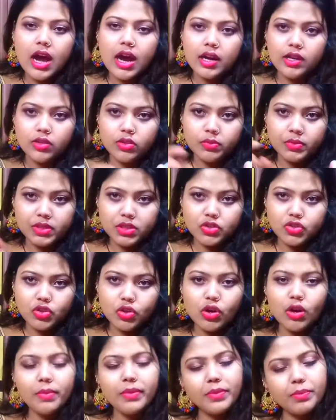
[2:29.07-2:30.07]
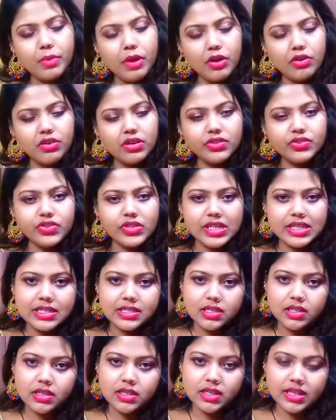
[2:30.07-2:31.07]
আর তোমাদের চলো আমি পাউডার
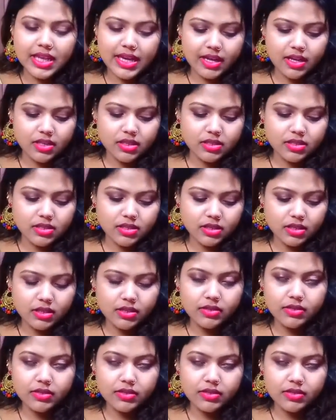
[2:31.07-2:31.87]
ফ্রেক্সারটা দেখিয়ে দিচ্ছি